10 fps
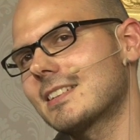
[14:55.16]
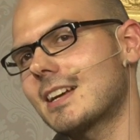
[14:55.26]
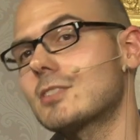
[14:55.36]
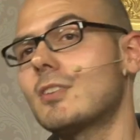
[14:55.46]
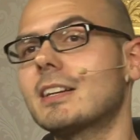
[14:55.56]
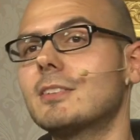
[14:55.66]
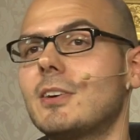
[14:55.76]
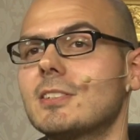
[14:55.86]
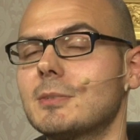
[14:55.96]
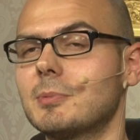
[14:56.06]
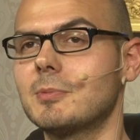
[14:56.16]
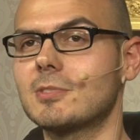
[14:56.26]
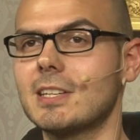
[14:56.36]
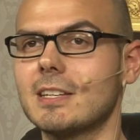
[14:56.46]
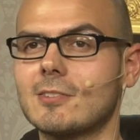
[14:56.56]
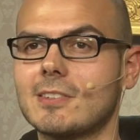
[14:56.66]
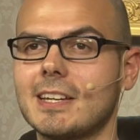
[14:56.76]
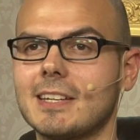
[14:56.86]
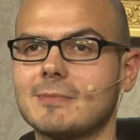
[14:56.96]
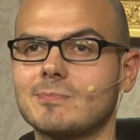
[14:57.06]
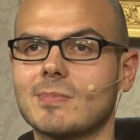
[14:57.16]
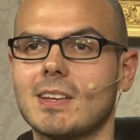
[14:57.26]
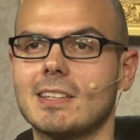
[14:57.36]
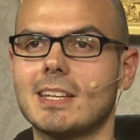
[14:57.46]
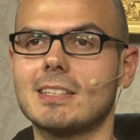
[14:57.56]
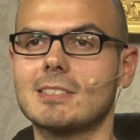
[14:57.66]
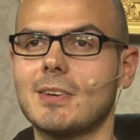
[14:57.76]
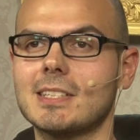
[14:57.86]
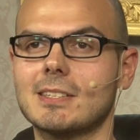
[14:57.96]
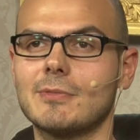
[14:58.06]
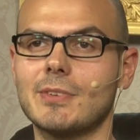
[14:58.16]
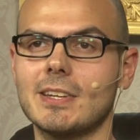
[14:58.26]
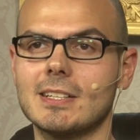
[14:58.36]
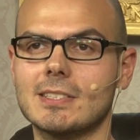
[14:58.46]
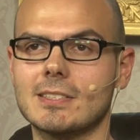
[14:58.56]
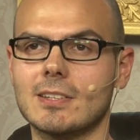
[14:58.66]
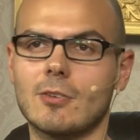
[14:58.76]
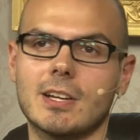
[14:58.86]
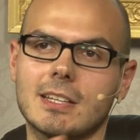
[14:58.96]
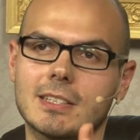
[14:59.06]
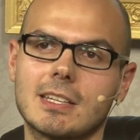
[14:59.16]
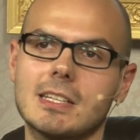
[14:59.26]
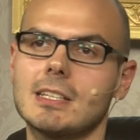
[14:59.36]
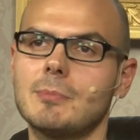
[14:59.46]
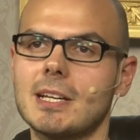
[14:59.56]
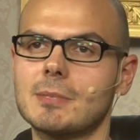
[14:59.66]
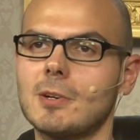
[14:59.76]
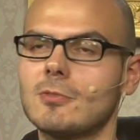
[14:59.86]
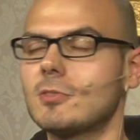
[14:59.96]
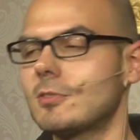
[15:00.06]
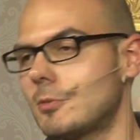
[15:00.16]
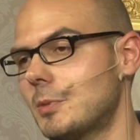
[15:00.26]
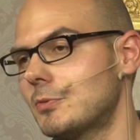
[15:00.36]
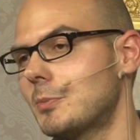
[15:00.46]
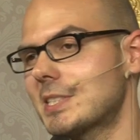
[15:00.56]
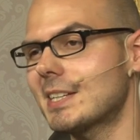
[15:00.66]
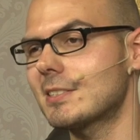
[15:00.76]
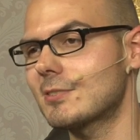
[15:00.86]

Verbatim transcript: Kazuaki war aus der Bibliothek, okay. Hm. Ich hätte jetzt fast gewählt, okay, dann gehe ich lieber erstmal, auf, um auf Nummer sicher